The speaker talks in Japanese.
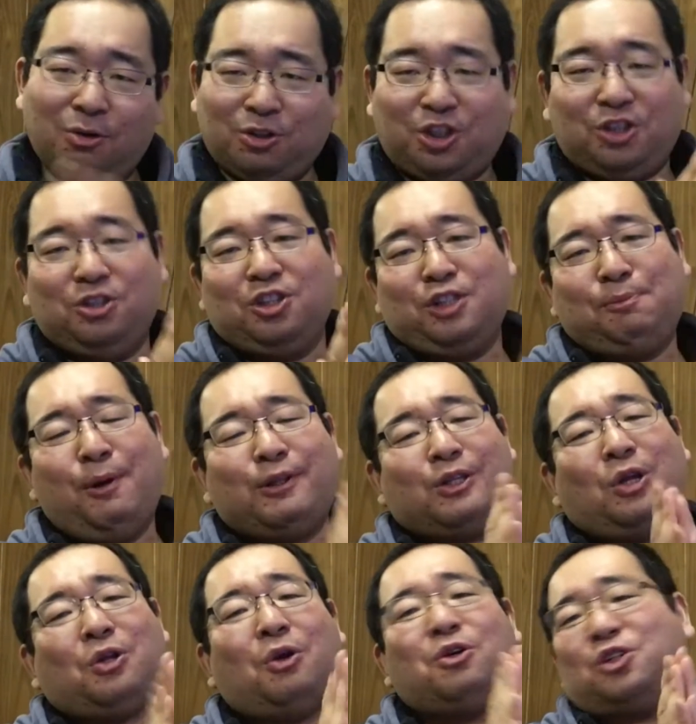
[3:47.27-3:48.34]
特集、
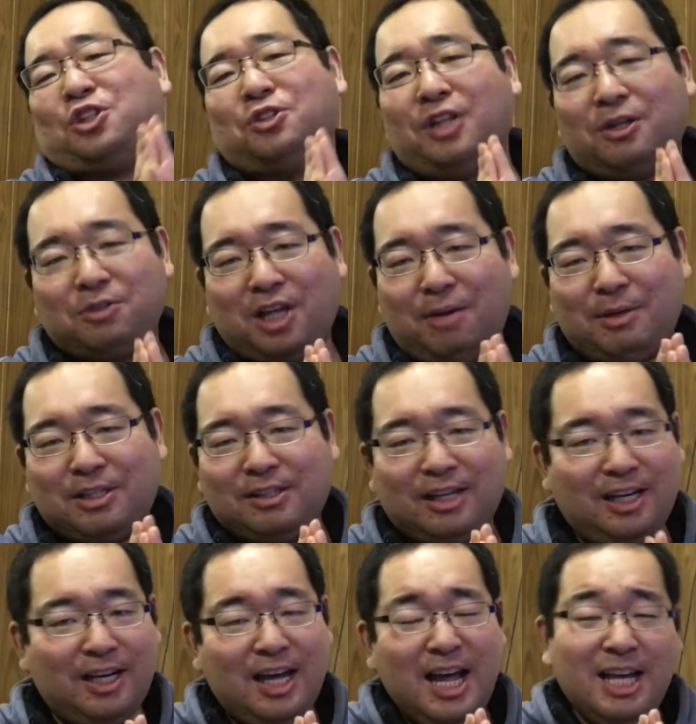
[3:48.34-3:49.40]
スポット特集でございます。
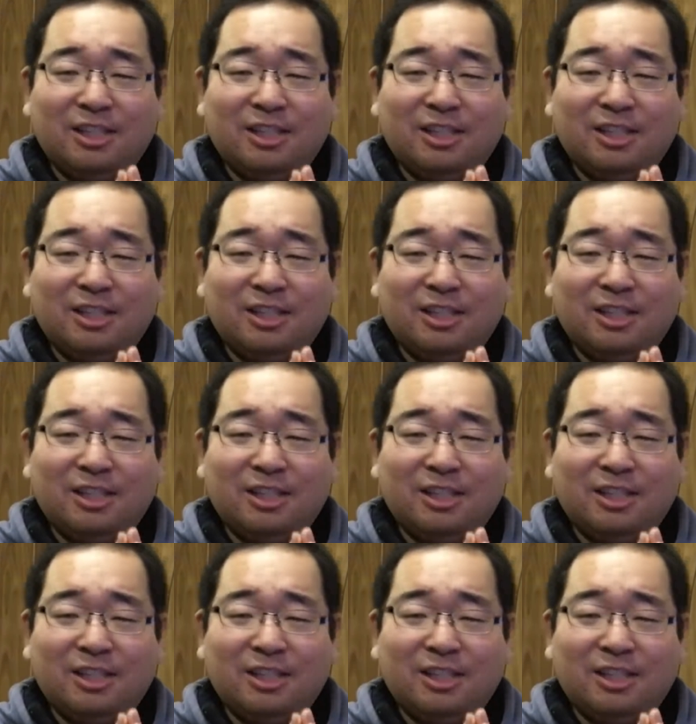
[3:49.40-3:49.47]
はい。